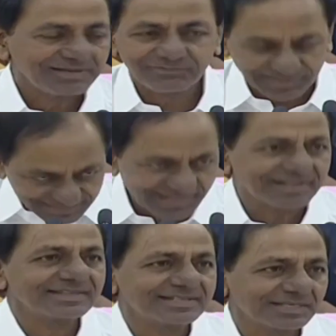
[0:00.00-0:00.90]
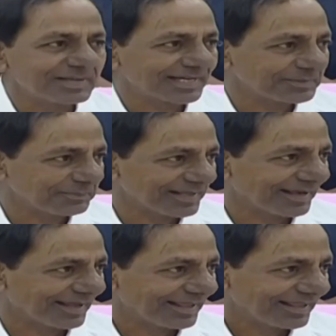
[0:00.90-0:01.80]
నీ వడ్డలను తెలుస్తాం నీకు
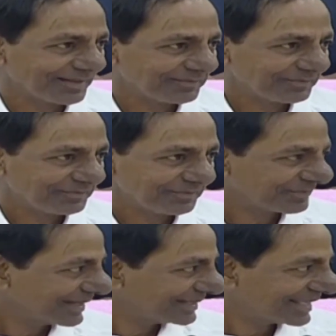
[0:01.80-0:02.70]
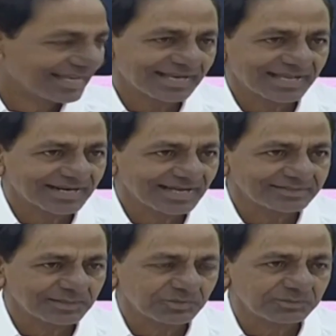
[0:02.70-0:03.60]
అతిపుడిగా తెలంగాణ
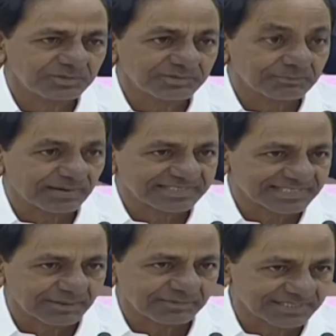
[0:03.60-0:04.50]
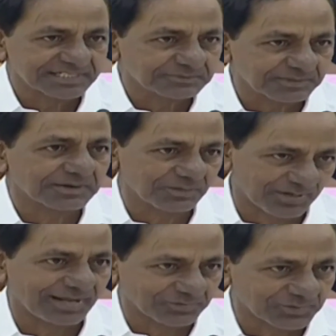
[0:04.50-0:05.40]
రైతుల ముందు మిమ్మల్ని పంచనామా చేసేసి పెడతాం
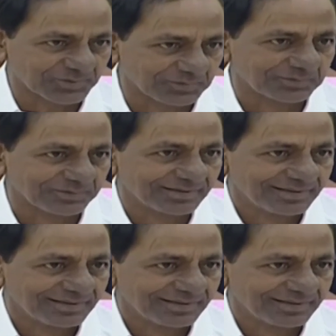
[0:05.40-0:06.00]
అనుకుంటున్నాము